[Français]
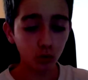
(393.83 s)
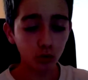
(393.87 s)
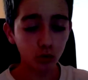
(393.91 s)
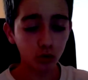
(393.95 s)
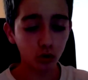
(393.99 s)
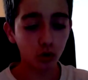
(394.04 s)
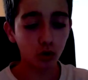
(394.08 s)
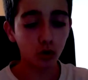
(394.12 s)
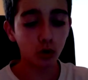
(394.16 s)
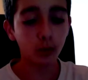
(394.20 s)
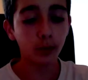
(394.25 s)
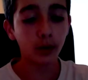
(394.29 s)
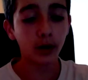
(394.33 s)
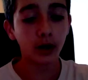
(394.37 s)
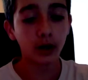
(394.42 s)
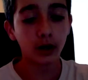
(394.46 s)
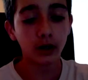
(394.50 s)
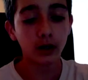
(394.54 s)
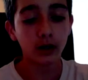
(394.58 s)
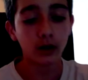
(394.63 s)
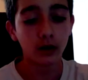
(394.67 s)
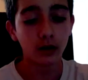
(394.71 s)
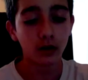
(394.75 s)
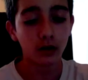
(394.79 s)
Donc, euh,
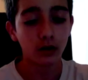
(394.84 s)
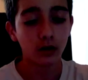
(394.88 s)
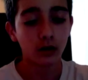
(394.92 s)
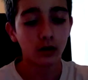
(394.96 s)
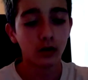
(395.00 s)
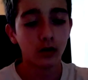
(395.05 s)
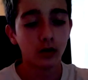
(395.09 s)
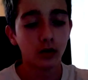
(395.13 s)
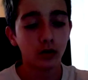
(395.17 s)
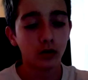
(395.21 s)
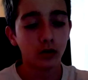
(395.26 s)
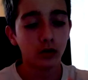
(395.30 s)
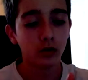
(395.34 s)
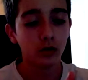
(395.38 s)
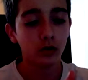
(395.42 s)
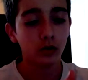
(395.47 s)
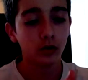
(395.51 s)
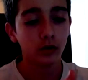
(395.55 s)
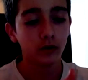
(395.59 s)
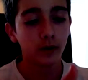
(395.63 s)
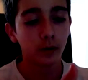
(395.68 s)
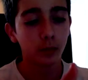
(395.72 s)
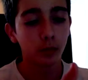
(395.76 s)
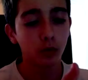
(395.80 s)
pareil,
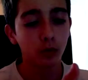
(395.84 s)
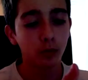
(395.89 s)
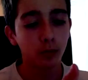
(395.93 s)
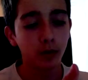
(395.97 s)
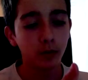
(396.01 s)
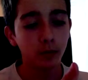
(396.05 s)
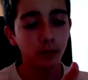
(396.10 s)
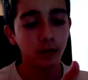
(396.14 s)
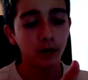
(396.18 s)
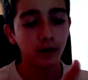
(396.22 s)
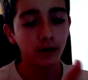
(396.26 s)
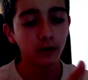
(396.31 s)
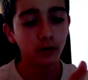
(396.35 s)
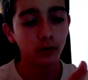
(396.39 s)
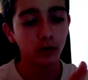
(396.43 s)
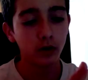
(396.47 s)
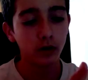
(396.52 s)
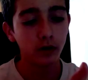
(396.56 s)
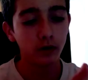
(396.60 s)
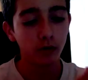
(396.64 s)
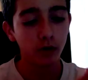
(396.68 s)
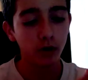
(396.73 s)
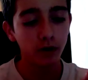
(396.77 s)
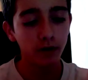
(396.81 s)
ça prend pas de
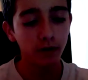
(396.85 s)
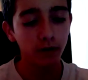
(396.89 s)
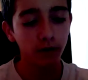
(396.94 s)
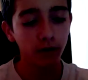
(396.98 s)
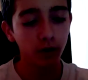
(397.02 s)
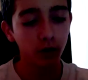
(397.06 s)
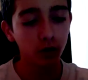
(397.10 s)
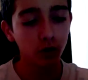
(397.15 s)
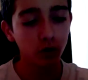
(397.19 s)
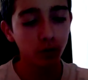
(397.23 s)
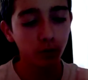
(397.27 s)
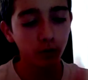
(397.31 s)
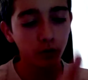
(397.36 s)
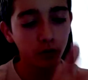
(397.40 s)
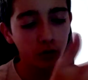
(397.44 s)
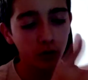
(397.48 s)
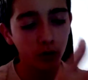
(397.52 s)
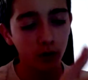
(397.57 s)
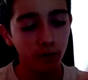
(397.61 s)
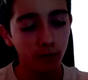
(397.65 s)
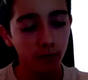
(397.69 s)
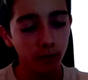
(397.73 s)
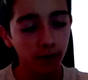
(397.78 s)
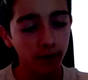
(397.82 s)
place. Voilà, vous voyez, ça dérange
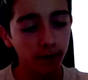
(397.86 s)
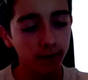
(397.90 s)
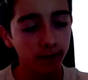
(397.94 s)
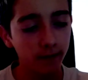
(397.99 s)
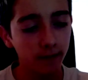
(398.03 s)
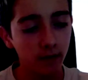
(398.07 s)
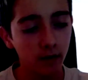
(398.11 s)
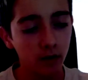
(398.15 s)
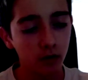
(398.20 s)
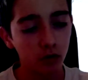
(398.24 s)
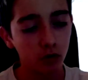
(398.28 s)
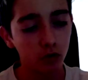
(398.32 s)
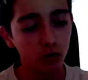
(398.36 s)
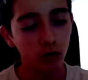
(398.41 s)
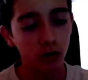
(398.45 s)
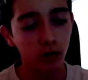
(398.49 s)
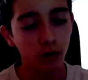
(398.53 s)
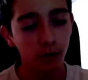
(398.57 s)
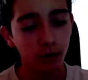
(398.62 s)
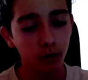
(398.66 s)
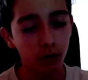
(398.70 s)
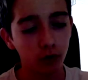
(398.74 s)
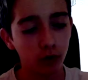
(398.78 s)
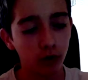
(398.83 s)
pas sur la face,
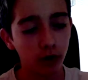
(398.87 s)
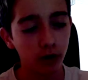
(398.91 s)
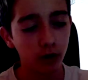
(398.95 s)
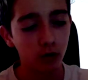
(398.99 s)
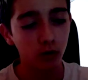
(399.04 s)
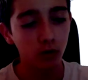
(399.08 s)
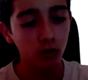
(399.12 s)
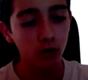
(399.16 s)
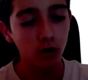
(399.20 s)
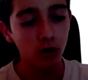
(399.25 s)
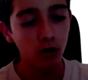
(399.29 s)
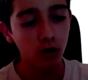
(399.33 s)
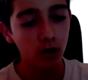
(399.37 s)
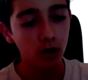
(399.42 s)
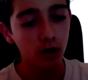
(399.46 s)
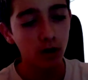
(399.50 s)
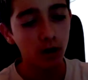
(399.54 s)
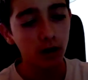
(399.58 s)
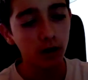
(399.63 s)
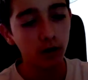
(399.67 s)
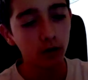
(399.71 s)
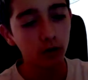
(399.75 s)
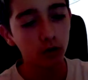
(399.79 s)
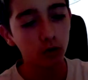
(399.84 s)
sur la face de l'écran
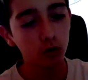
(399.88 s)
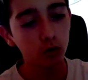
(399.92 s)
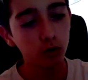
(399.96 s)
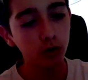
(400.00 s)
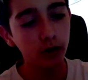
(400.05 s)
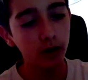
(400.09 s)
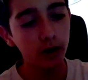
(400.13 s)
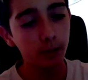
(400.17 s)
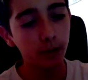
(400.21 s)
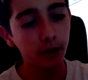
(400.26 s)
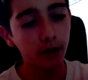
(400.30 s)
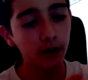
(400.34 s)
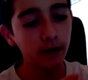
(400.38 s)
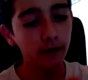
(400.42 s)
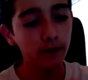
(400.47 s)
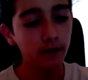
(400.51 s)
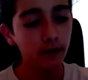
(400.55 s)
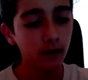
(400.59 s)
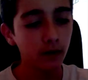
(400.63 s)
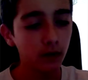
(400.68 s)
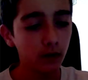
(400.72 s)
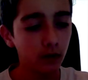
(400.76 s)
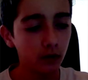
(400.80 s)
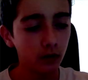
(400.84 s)
toutes les
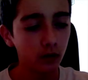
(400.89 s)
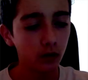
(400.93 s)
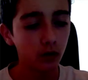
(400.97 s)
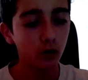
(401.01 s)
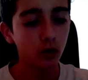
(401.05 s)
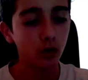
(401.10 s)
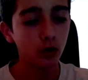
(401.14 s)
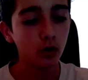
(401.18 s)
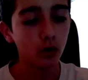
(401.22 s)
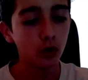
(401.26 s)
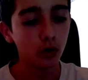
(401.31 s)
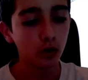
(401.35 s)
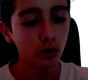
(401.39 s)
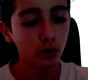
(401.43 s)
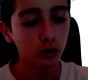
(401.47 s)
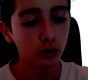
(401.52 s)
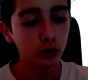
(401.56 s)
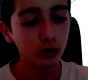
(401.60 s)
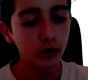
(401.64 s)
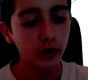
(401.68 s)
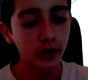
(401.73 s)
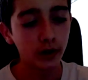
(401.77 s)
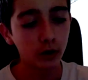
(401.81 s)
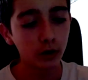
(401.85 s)
prises,
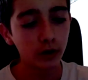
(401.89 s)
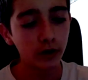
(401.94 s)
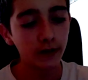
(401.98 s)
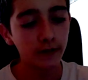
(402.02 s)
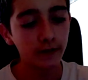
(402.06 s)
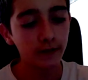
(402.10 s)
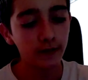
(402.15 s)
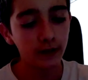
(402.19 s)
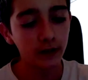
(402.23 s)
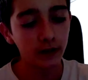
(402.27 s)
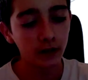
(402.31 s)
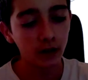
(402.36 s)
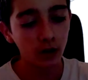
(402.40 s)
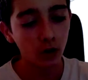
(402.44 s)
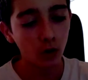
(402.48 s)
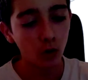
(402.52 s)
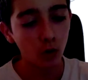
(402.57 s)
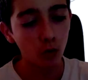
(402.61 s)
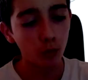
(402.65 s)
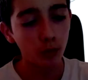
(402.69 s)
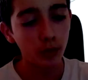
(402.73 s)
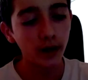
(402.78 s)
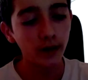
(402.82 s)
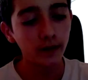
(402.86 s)
euh, toutes les connectiques
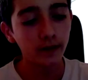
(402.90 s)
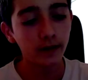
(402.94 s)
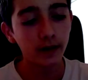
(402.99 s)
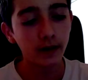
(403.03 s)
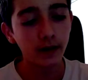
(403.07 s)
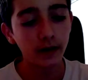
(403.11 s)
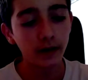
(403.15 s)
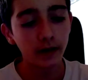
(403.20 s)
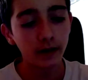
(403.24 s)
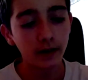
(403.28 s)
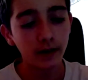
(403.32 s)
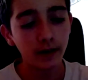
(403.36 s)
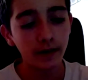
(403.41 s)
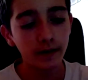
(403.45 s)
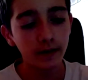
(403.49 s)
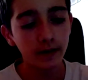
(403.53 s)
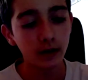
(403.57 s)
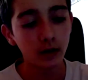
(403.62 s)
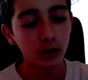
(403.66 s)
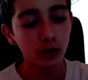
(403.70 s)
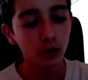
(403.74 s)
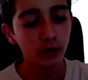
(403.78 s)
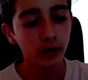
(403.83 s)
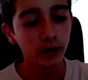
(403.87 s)
ont bien été
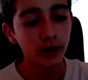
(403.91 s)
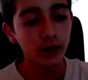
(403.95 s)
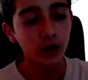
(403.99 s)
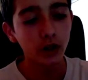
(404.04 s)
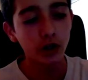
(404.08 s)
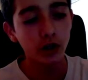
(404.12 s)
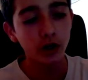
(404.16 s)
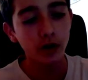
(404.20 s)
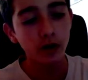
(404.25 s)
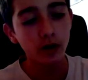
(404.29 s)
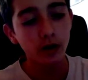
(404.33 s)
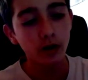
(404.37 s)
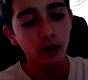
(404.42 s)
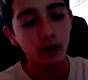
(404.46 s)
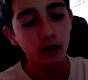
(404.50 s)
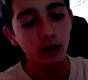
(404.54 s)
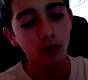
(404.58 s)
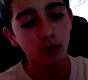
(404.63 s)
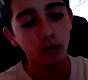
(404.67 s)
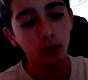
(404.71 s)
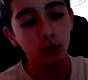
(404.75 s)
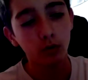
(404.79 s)
laissées euh, dégagées dégager.